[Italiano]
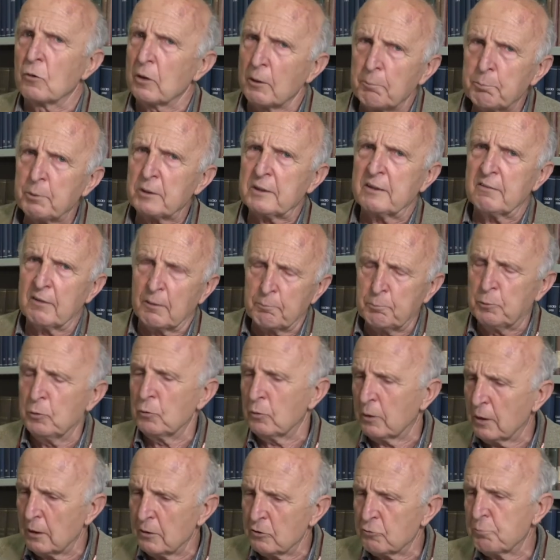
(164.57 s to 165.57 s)
ne poteva più,
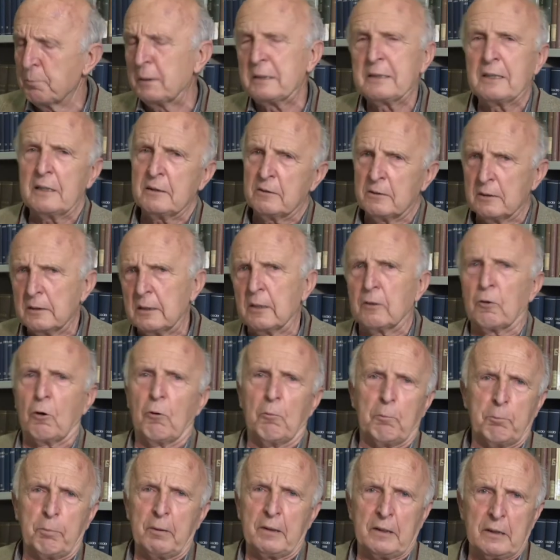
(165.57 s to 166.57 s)
che smettessi di
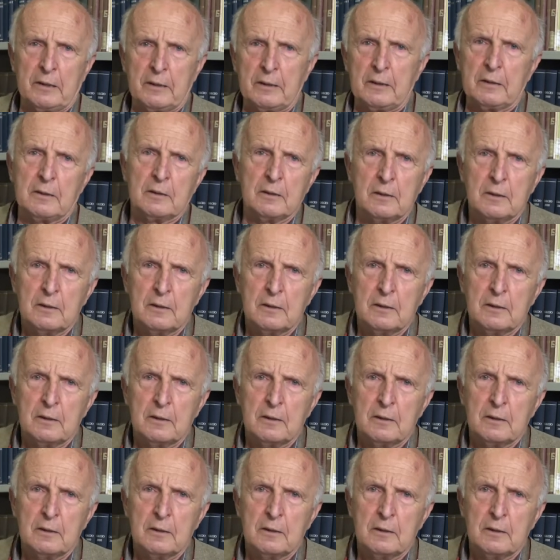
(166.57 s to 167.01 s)
rompergli,